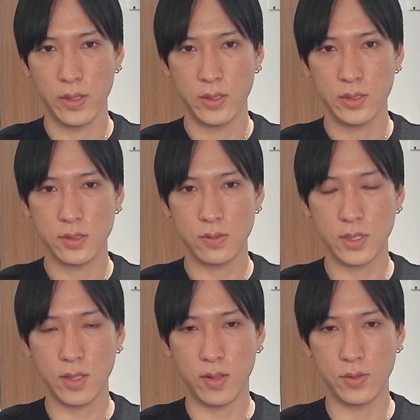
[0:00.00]

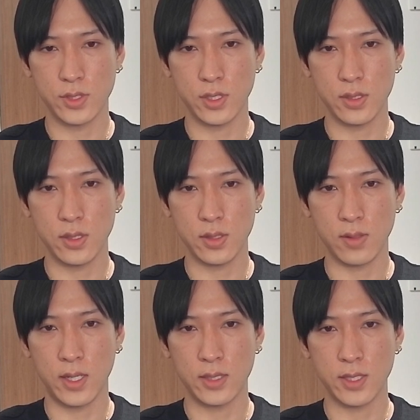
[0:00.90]
ストッキャーは落ちきってるけど、
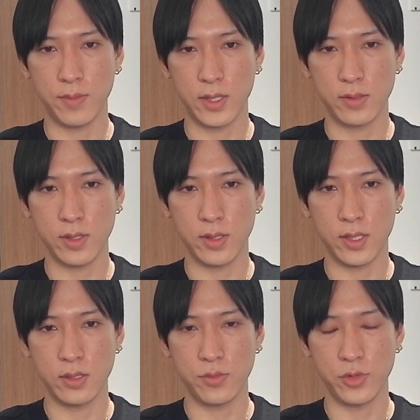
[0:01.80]
RSI はックディは
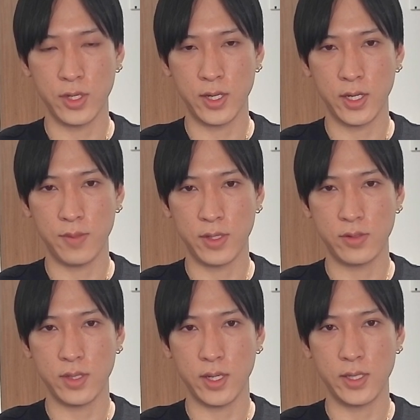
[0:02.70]
何とも言えない。
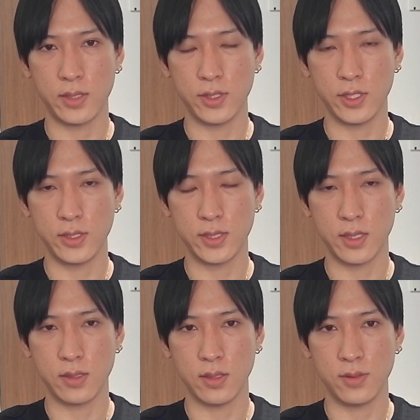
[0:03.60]
MacD は鋭角に切り下がっ
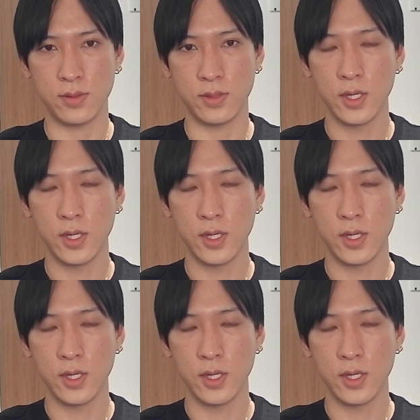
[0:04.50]
ている。